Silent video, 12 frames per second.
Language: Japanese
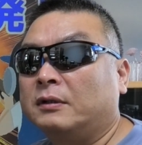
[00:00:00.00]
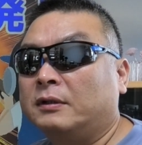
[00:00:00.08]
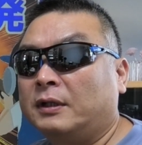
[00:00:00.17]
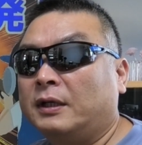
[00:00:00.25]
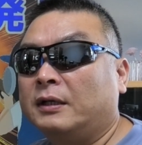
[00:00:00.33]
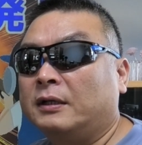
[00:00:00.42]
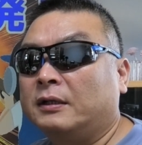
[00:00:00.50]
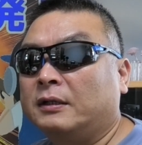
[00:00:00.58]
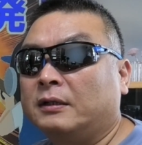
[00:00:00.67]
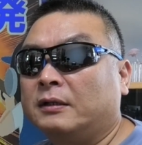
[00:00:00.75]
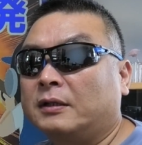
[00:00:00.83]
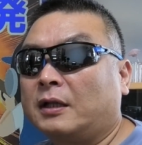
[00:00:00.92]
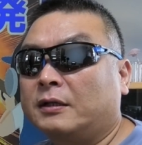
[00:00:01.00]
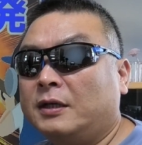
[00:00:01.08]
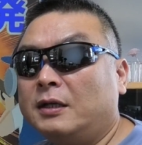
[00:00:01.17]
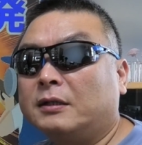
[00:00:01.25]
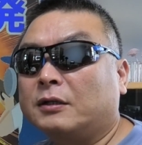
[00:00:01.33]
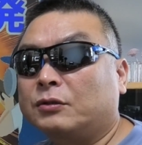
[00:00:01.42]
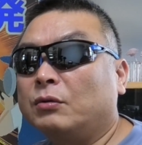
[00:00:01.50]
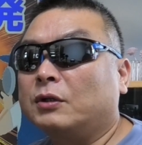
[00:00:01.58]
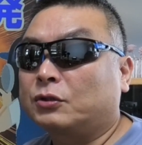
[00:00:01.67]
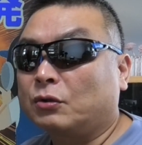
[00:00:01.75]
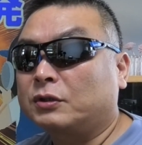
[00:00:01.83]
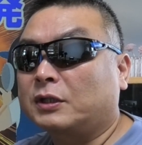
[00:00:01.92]
ねだ議員ってそうで
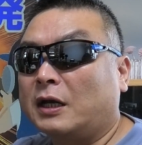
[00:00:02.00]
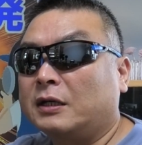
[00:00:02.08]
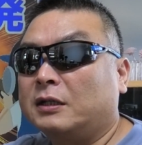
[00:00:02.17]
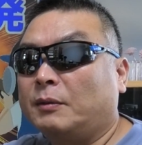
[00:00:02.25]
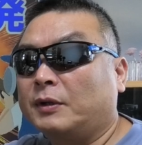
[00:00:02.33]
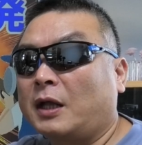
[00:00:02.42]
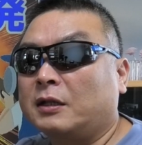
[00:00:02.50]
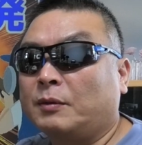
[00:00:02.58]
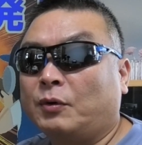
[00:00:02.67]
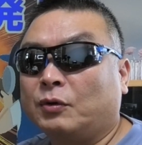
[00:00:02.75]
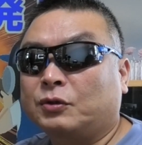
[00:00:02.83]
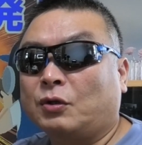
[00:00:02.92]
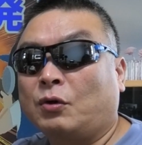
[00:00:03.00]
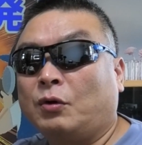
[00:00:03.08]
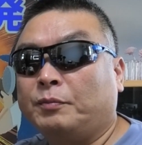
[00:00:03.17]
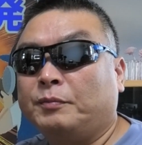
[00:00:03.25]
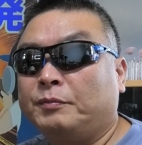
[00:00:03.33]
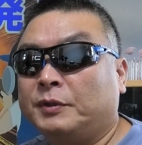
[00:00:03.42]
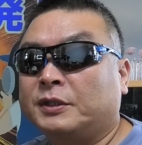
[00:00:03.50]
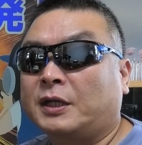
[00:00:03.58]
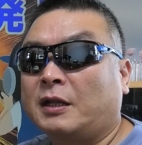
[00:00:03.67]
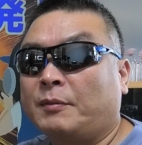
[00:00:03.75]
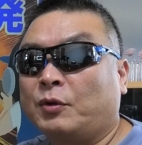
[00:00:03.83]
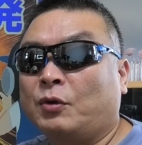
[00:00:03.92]
しょ市会議員でも何でもその身近
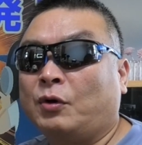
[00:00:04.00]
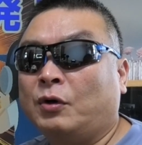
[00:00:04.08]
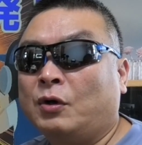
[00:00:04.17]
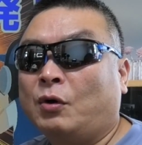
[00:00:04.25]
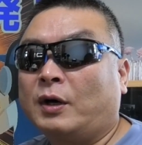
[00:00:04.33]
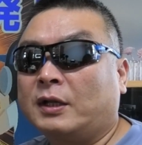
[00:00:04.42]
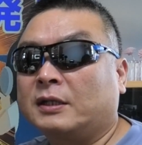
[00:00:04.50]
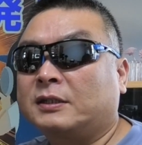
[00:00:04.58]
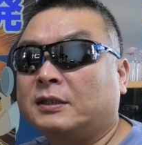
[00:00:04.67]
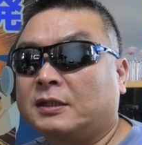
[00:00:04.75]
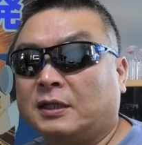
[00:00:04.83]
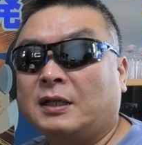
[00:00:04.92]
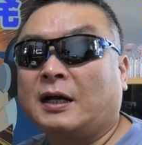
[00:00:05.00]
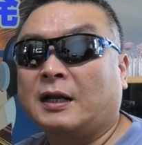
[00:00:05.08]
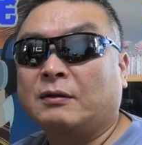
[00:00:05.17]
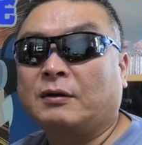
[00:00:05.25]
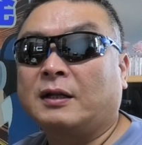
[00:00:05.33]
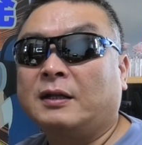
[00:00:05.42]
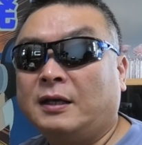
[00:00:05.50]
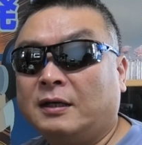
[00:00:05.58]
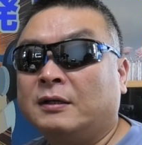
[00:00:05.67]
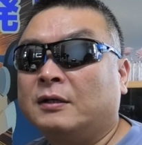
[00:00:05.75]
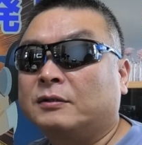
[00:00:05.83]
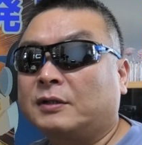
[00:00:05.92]
なものをお話聞きながらとかね
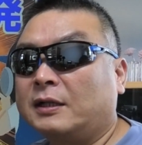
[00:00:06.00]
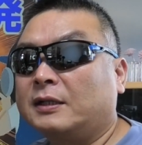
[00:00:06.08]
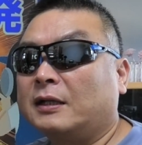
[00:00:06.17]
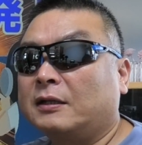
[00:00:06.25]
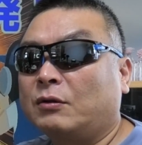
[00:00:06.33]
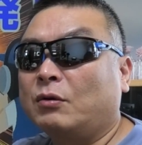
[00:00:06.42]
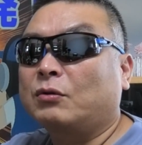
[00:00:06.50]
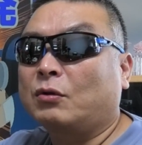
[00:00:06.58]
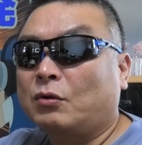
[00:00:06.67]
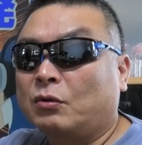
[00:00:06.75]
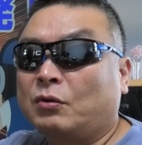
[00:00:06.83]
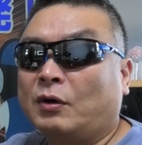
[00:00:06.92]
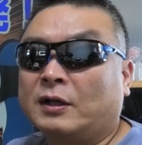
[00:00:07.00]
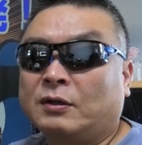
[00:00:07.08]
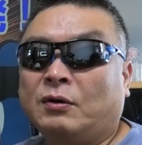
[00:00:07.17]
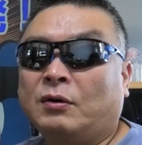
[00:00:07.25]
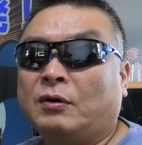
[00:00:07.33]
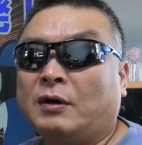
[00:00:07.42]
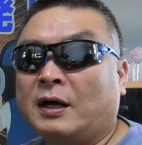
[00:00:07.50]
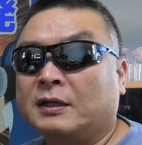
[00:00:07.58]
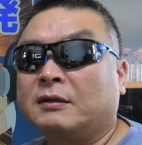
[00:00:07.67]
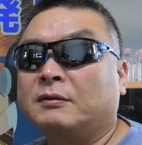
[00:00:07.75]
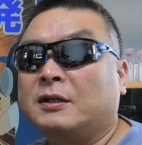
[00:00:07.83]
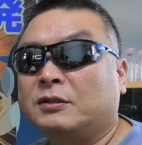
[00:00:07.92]
シャンティアってどんどんどんどんあの上がっ
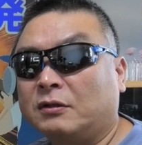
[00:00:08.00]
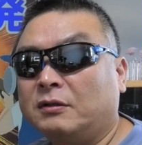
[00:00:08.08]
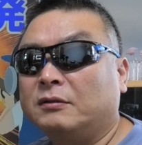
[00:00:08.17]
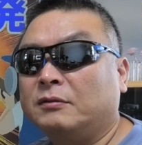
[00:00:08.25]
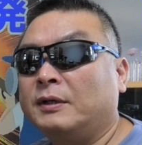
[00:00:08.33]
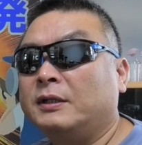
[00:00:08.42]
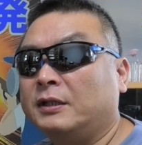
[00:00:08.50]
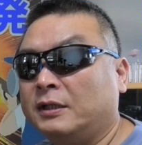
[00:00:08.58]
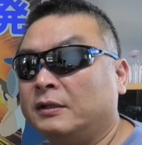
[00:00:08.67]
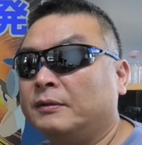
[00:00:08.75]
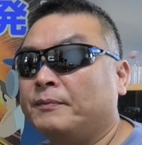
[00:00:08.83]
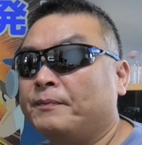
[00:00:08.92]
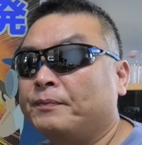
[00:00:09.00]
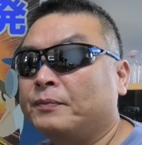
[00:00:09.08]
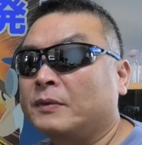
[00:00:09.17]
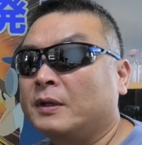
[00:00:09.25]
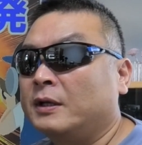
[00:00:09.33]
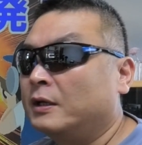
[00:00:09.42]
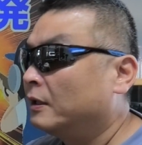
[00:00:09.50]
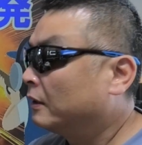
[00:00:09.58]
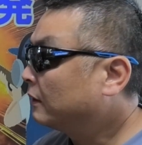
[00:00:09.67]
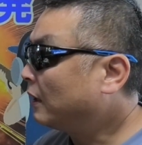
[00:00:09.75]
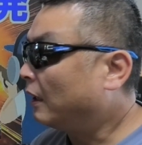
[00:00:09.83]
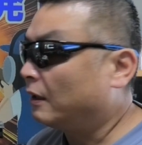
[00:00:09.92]
ていくでしょ上に
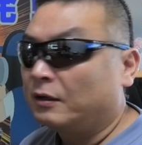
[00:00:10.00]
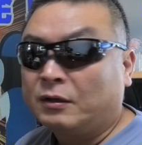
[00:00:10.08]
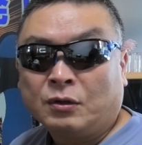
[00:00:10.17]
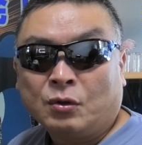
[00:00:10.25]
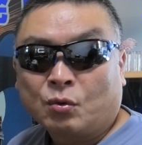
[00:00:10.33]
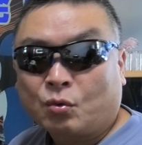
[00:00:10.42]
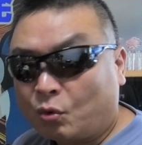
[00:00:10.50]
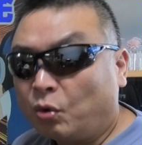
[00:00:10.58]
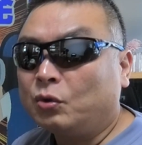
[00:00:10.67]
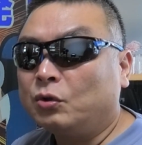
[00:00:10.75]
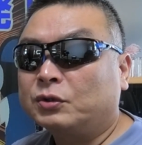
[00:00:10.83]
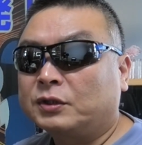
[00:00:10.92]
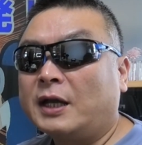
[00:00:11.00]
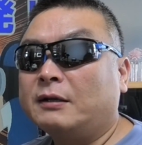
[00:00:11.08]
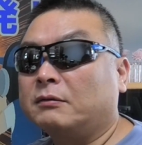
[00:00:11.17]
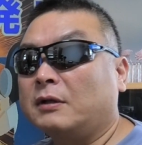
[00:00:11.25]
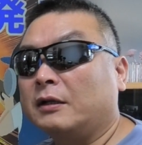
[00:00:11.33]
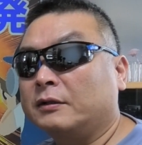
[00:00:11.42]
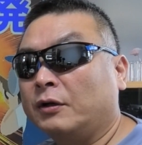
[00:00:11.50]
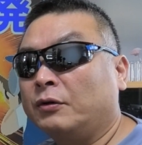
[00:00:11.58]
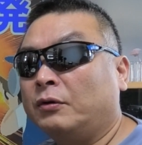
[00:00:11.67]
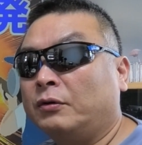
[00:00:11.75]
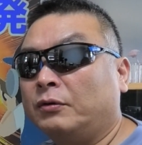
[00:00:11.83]
だ行動スタイルなんだよ